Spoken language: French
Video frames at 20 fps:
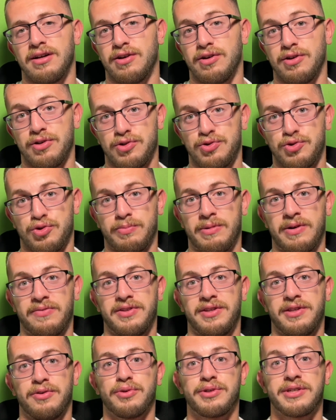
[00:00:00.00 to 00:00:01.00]
euh, sur ma
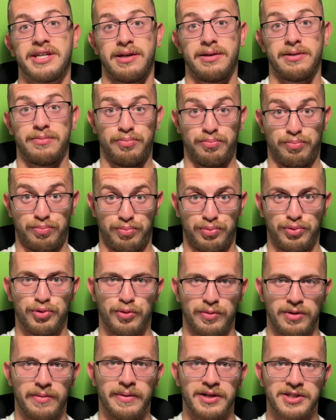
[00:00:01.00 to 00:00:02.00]
vidéo qui avait plutôt
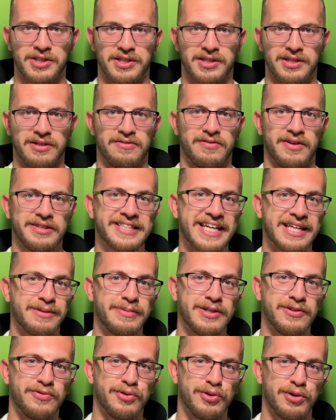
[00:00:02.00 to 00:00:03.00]
bien marché, 24
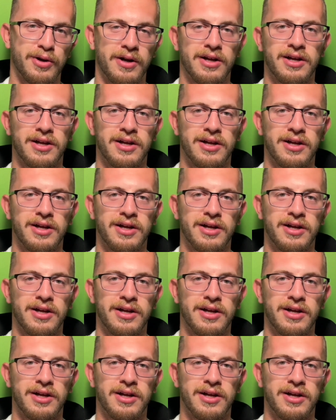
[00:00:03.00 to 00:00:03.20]
000 vues.